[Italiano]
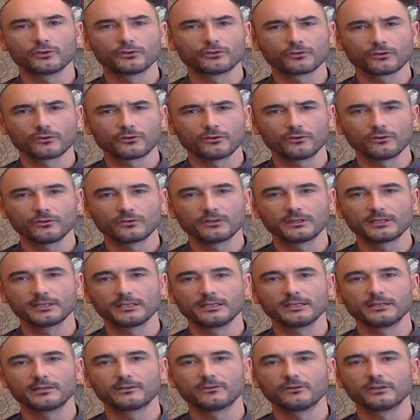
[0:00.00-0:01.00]

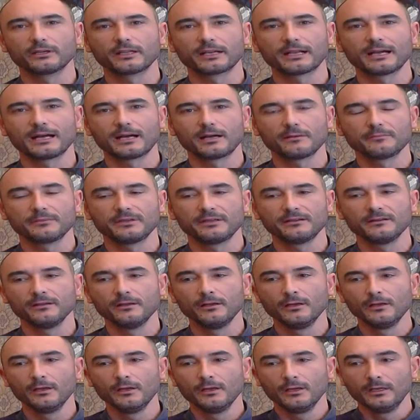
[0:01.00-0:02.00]
tronchi, con i rami.
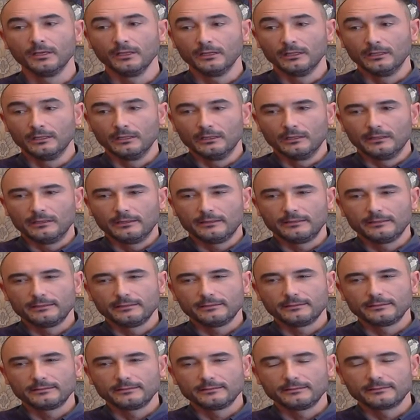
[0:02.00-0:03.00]

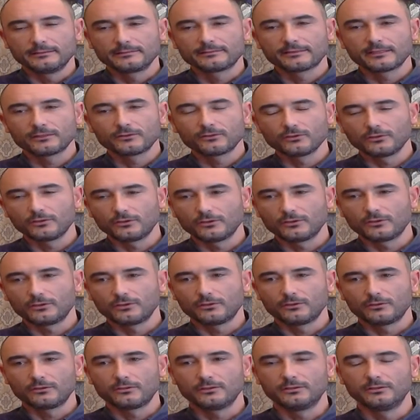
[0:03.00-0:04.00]
Eh, è
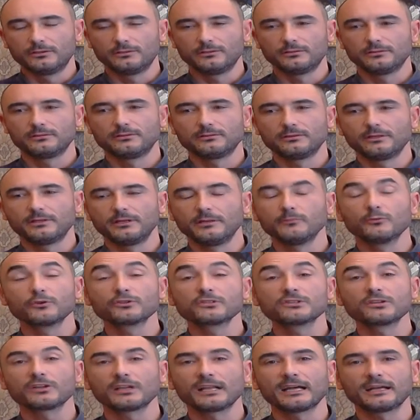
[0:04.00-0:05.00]
stato
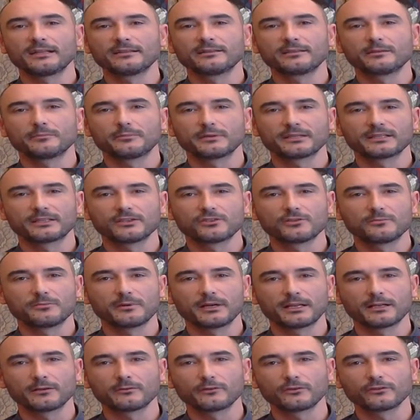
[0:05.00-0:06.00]
emozionante
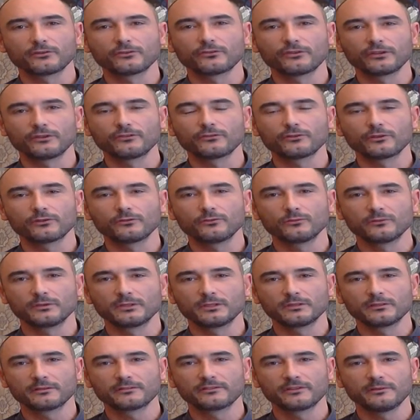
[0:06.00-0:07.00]
partecipare in questo senso ad
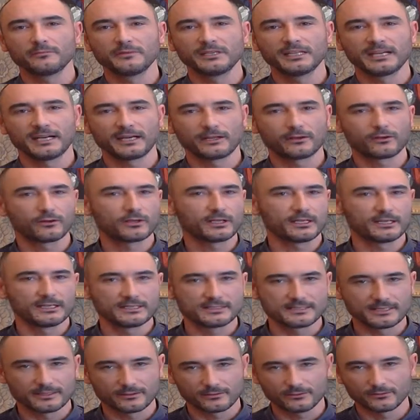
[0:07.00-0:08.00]
un seminario
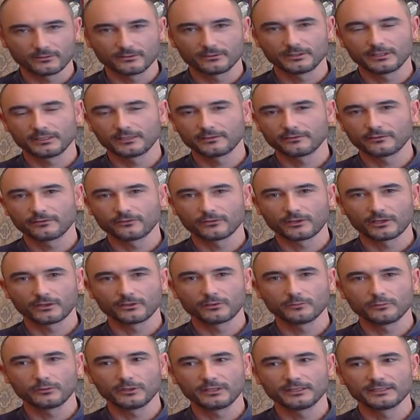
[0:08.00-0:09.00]
organizzato dall'assessorato
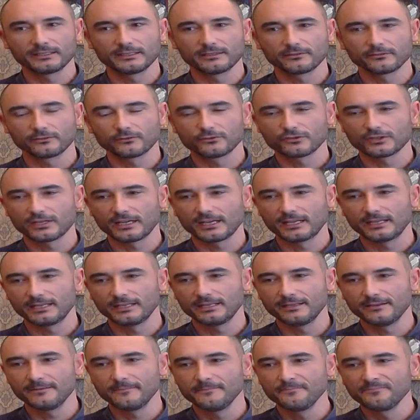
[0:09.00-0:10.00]
politiche
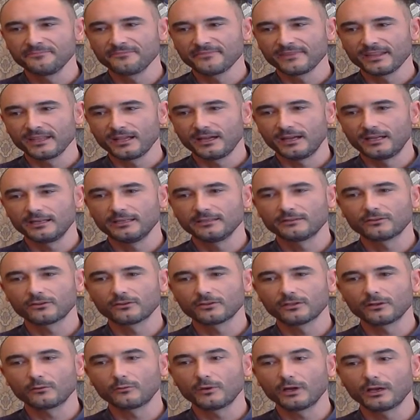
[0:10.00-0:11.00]
sociali all'interno
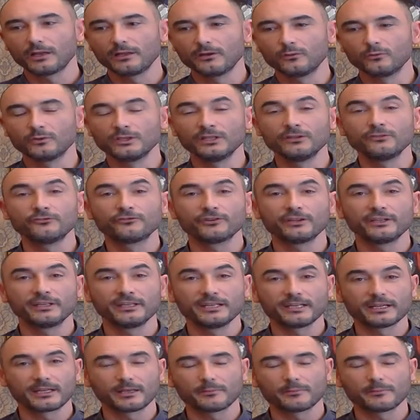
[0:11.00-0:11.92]
del quale un ingegnere